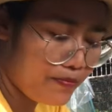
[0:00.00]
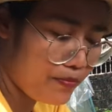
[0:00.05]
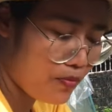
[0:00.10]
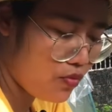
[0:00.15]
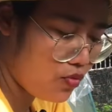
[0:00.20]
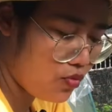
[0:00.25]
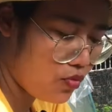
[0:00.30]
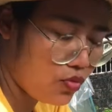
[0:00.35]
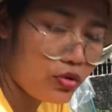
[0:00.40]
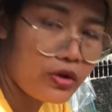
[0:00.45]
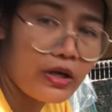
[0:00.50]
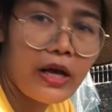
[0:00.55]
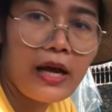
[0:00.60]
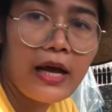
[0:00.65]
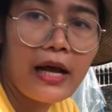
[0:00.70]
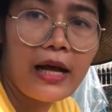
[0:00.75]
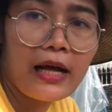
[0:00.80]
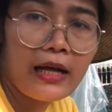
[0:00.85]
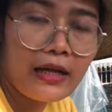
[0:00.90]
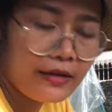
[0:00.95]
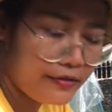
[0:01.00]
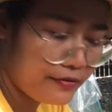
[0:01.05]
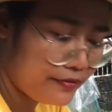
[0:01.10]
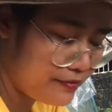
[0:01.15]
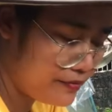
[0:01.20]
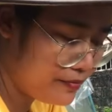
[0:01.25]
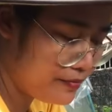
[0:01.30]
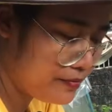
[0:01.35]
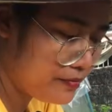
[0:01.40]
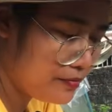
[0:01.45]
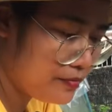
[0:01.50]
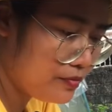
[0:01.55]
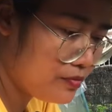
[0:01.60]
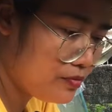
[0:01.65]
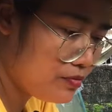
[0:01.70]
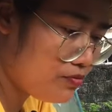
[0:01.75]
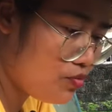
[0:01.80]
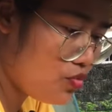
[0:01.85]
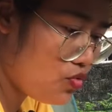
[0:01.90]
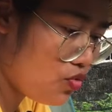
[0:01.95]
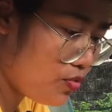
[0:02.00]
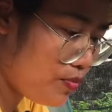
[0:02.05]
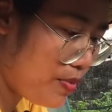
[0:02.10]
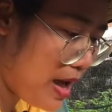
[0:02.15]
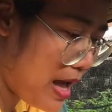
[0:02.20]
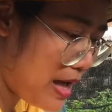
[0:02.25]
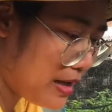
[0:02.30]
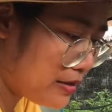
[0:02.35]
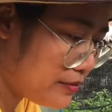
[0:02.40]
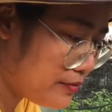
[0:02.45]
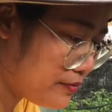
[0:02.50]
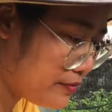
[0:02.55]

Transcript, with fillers: ปลูกนะคะ ปลูกผัก